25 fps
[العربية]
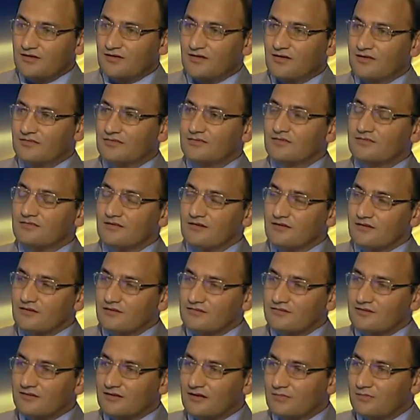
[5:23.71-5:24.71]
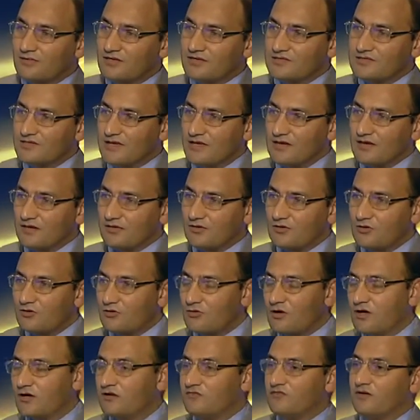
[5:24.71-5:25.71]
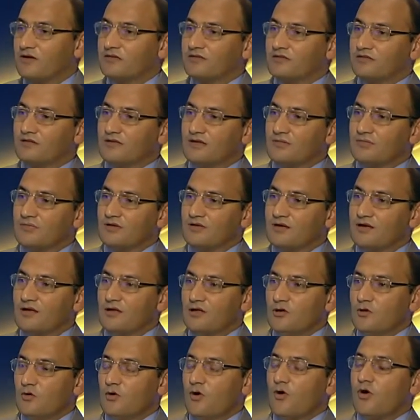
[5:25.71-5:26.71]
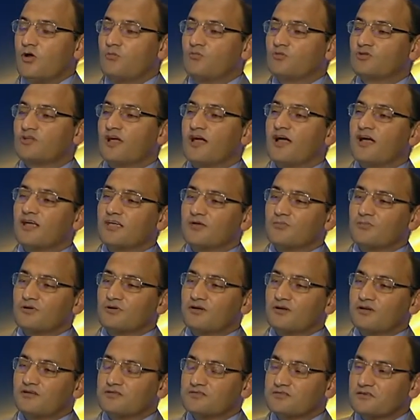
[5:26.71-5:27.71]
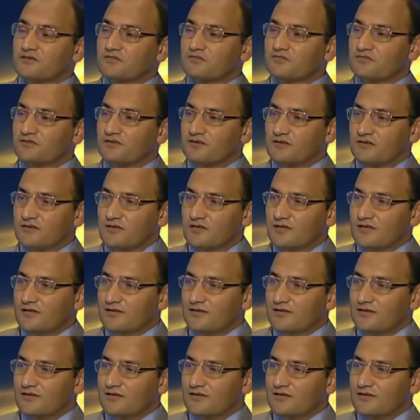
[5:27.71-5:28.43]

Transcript: قضية أراضي قبل ذلك اللي هو رفعة الجميل وهو المتحكم الرئيسي في